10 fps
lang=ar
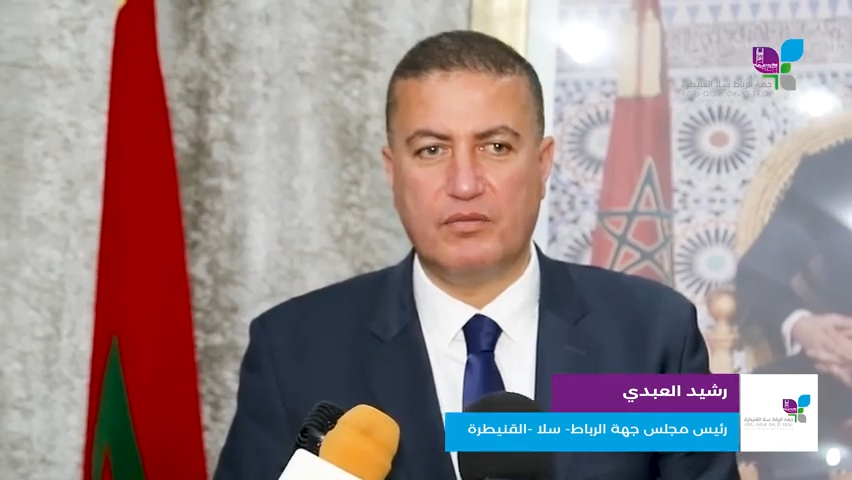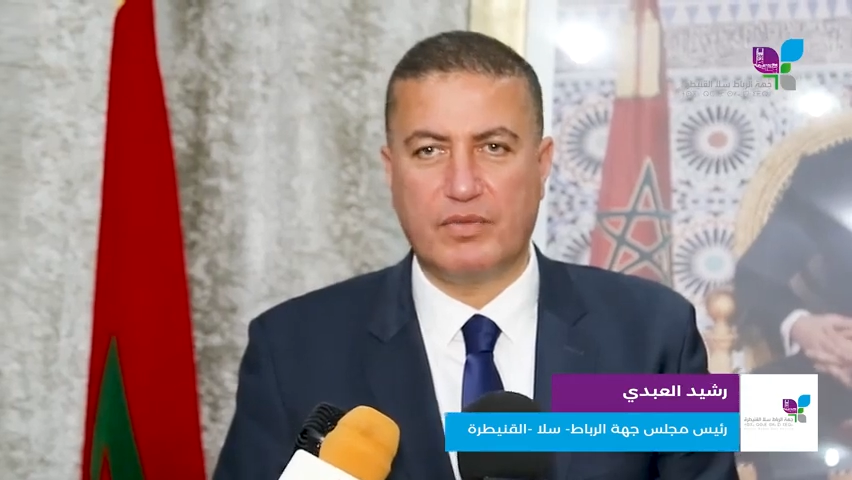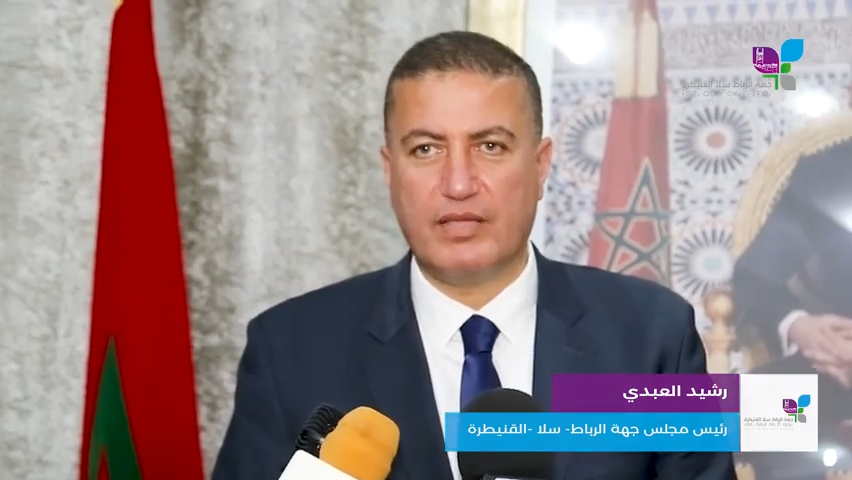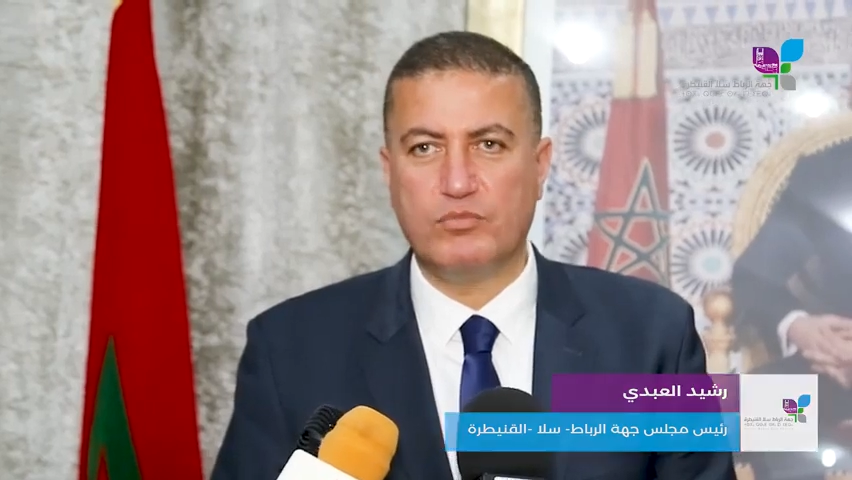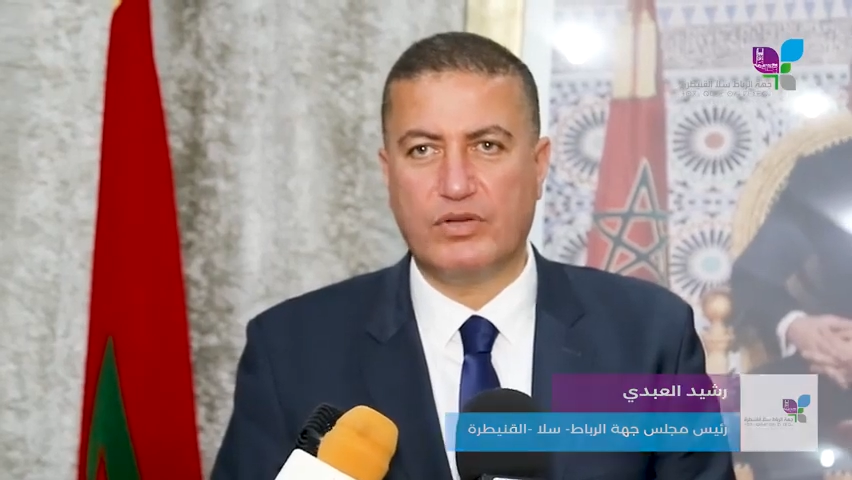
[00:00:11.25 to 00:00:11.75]

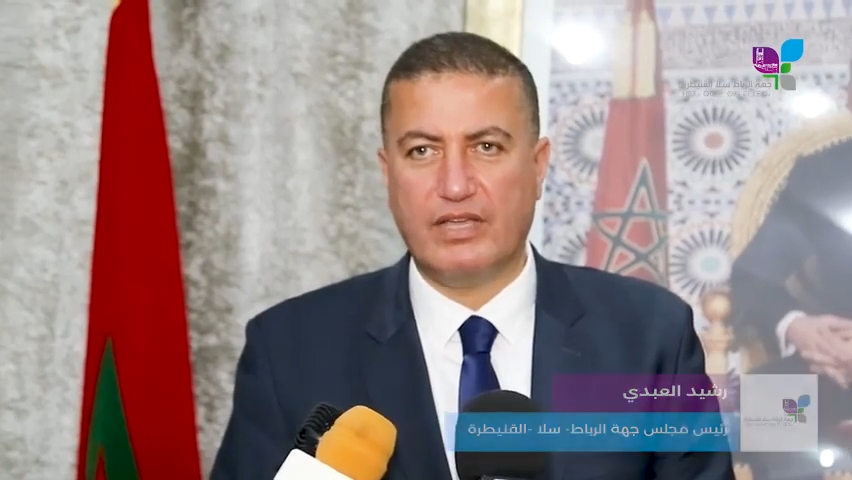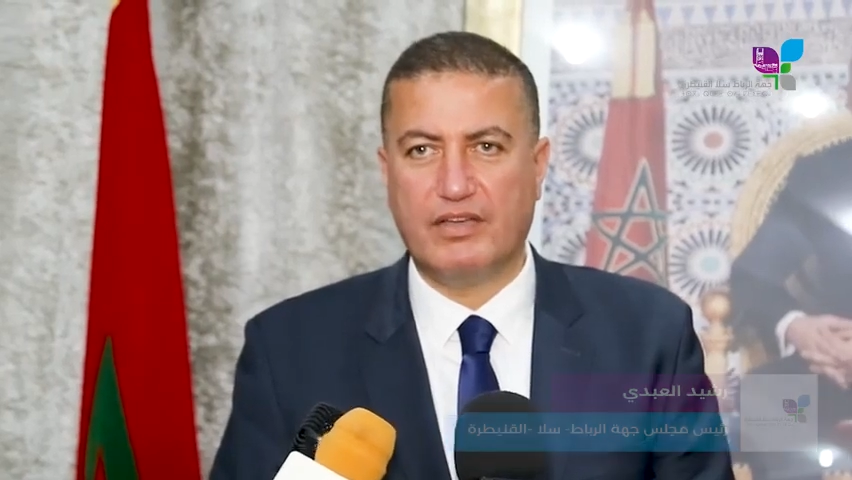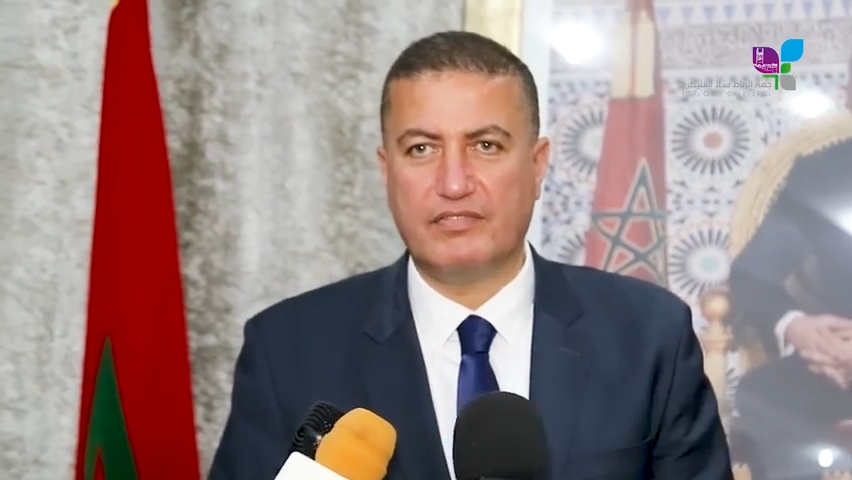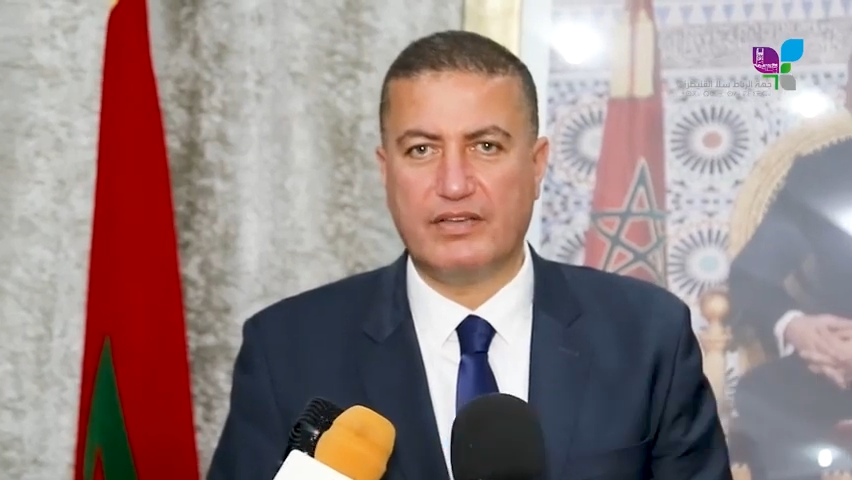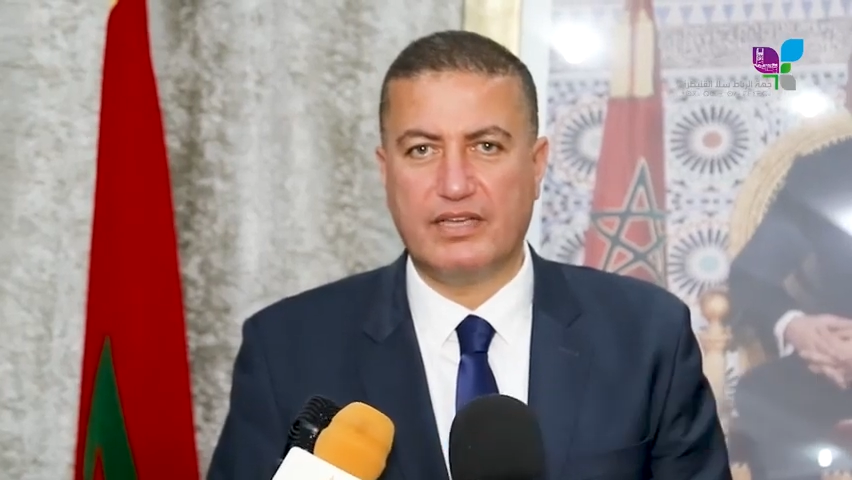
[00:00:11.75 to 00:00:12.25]
المغرب
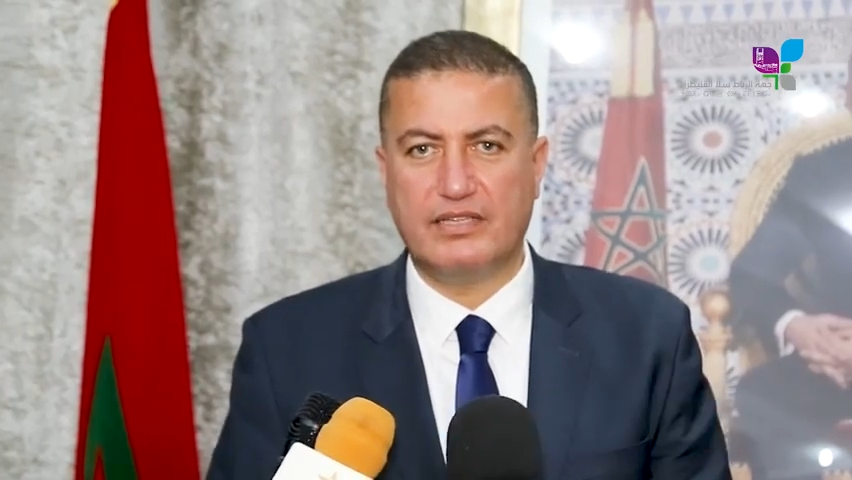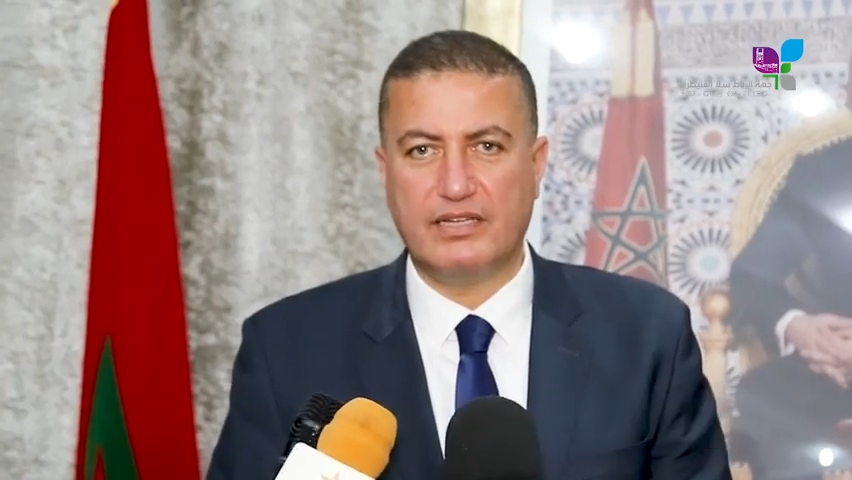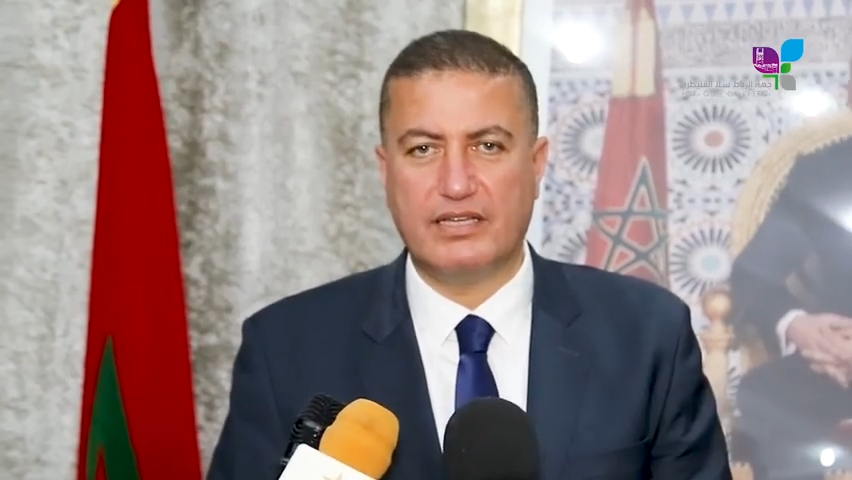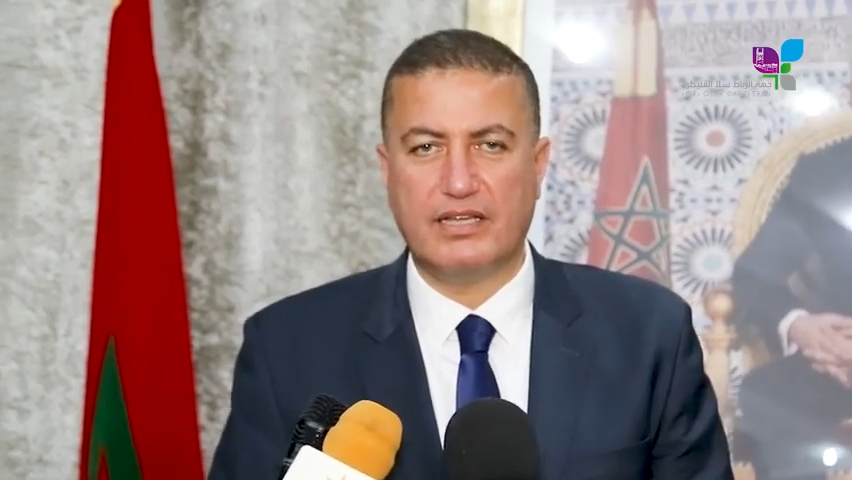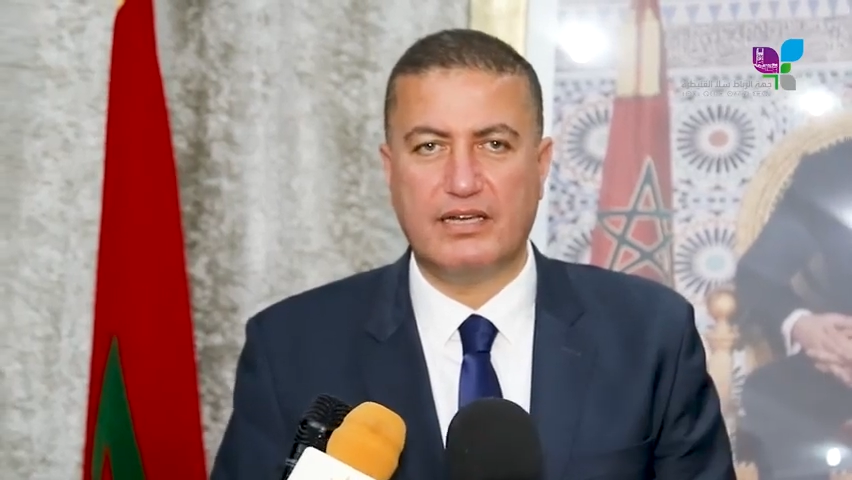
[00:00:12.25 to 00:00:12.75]
وكيعرفها
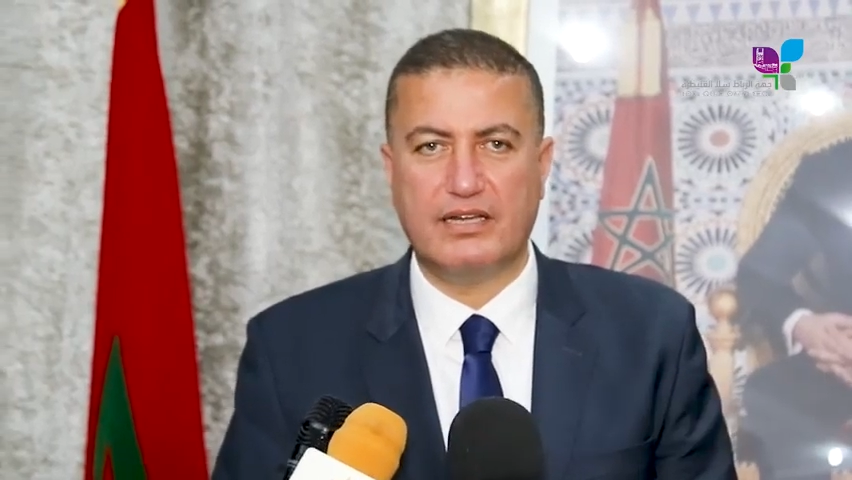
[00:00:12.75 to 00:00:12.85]
كذلك